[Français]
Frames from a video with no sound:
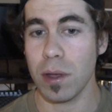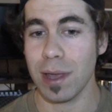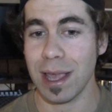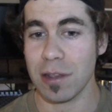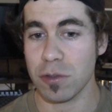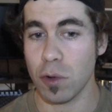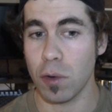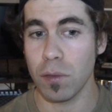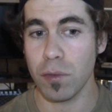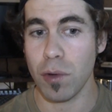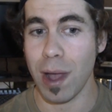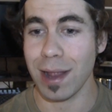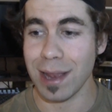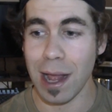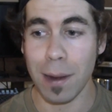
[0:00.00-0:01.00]
euh, qu'est-ce qu'on veut
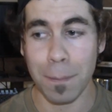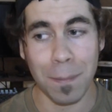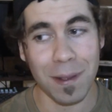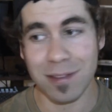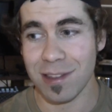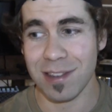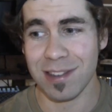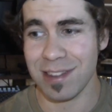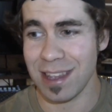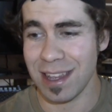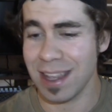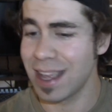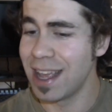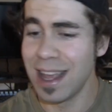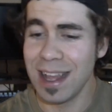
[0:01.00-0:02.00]
entendre parce que
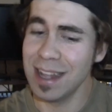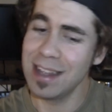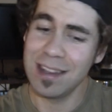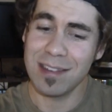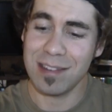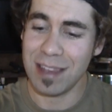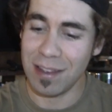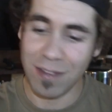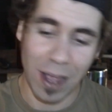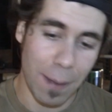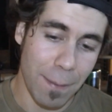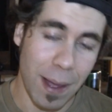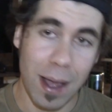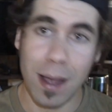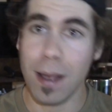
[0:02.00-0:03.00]
c'est
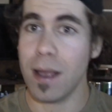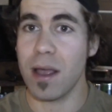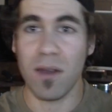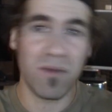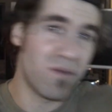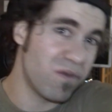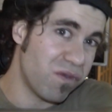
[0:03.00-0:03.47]
vraiment euh,